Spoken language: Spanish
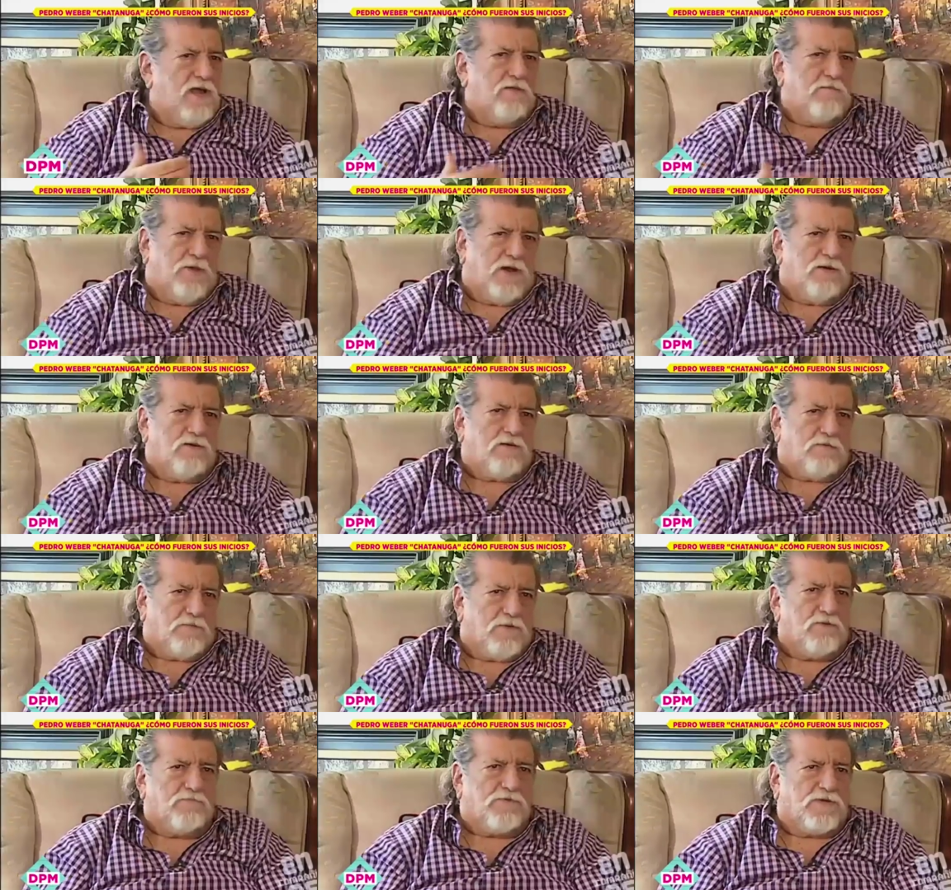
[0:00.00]
sí,
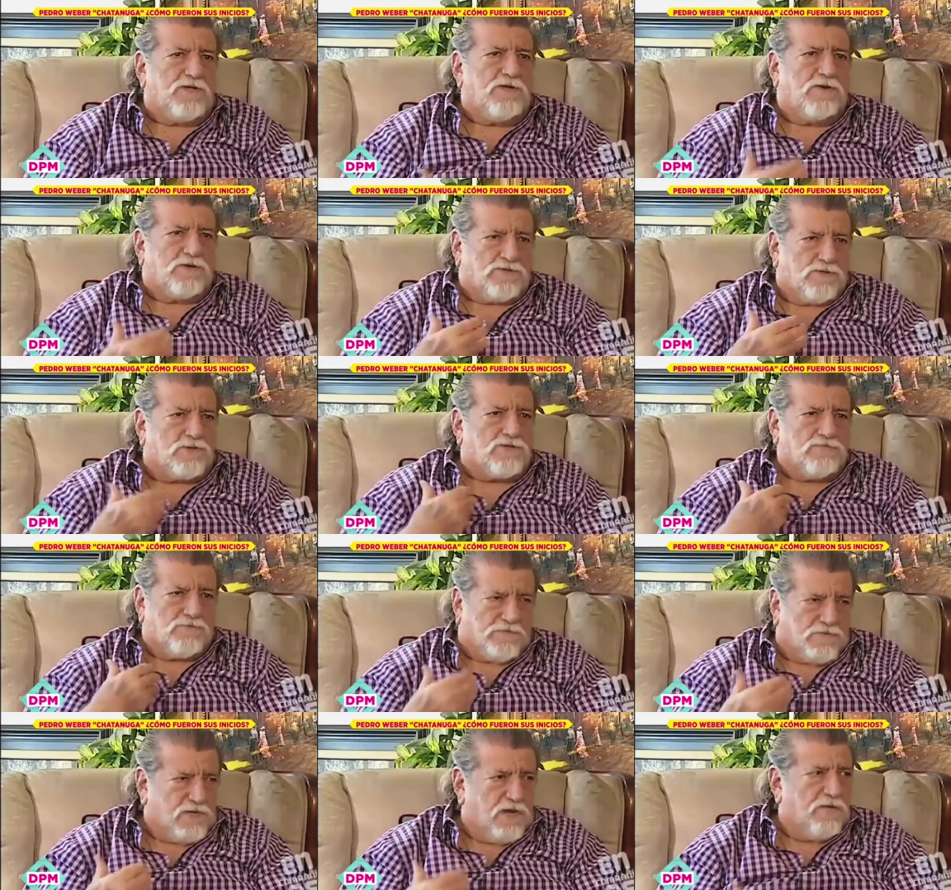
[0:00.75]
bueno, pues, pues si
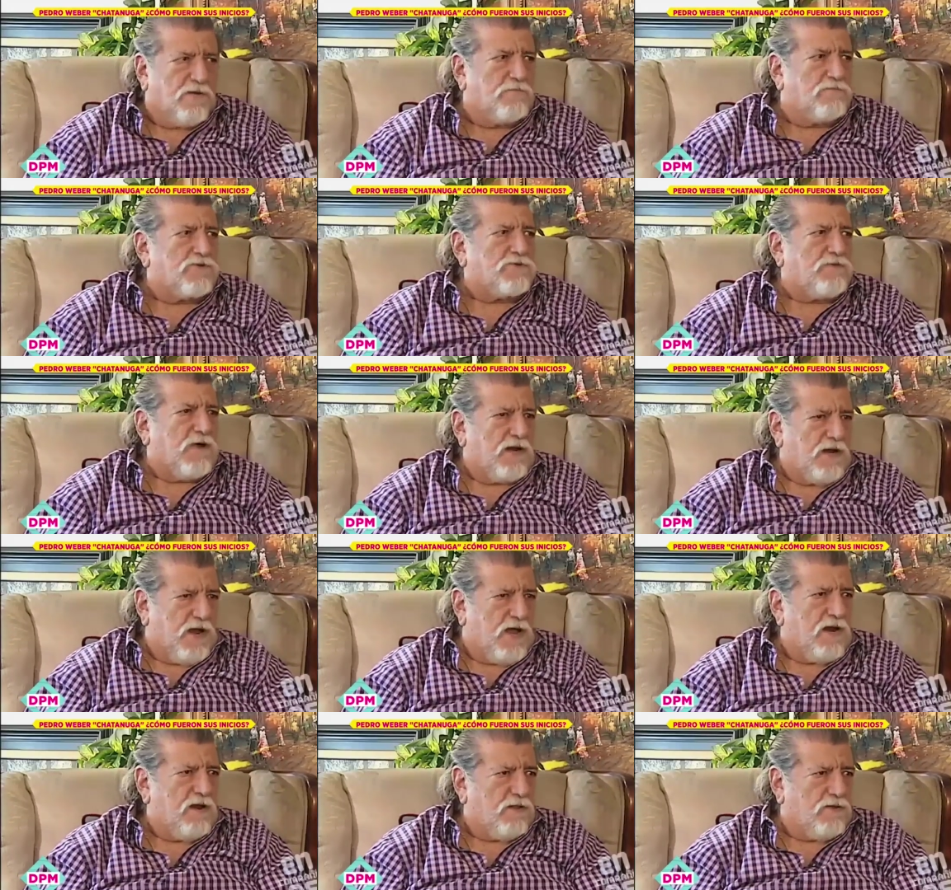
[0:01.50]
nosotros sabemos
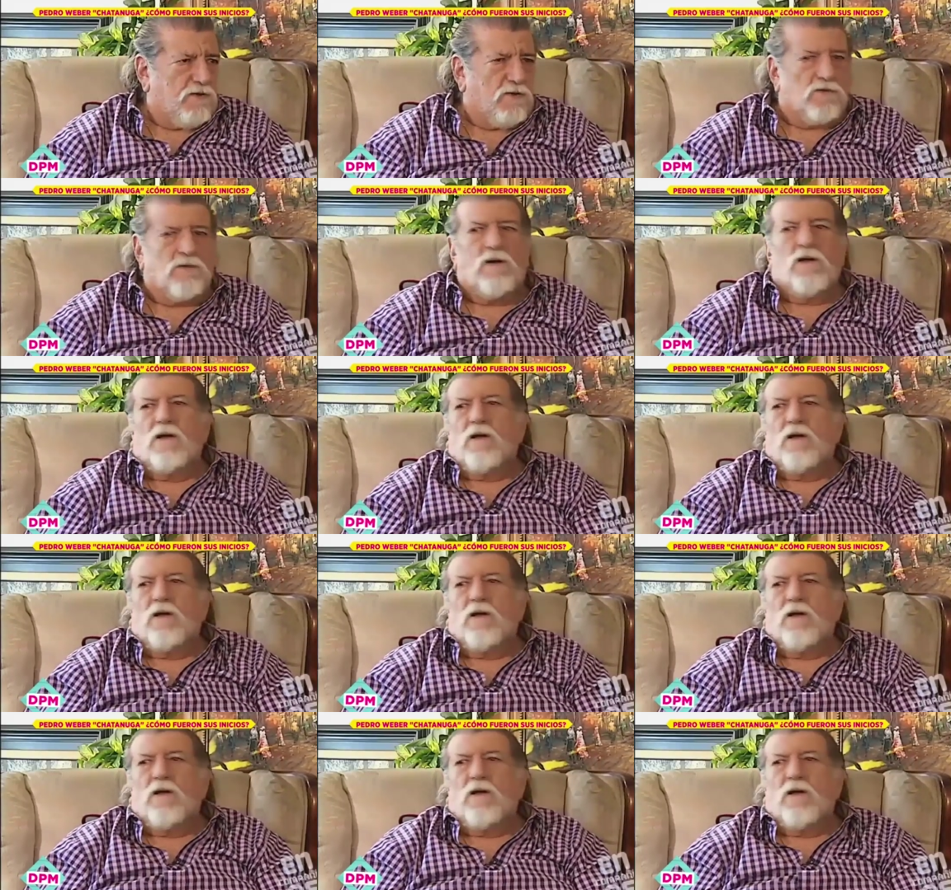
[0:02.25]
bailar y todo.